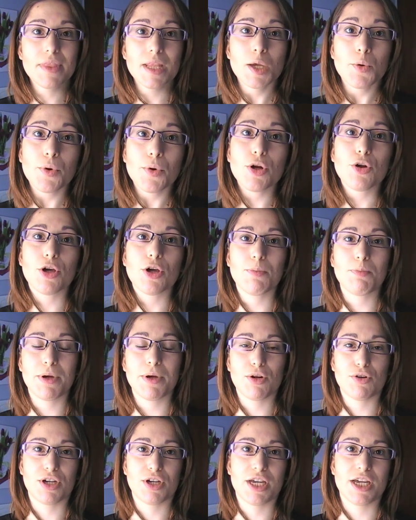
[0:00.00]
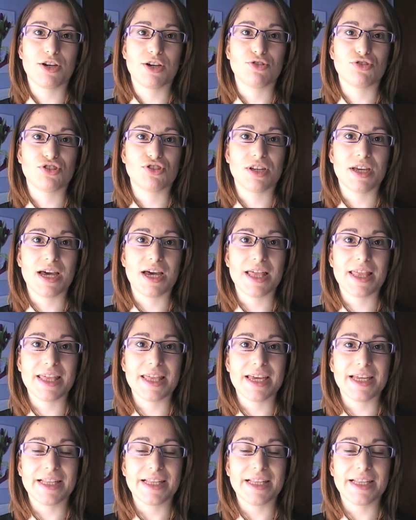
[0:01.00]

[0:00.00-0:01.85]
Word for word: Bueno, espero que os sea de